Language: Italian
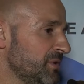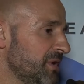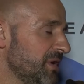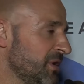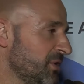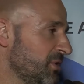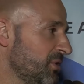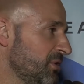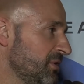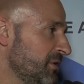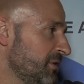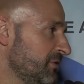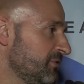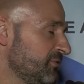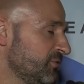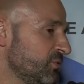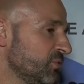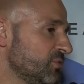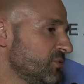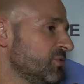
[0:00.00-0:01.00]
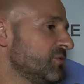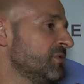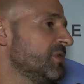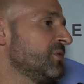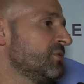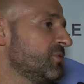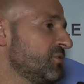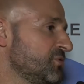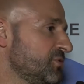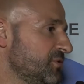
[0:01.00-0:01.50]
di raccogliere il frutto
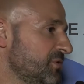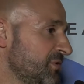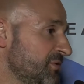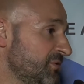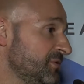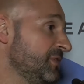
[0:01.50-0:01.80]
nel corso,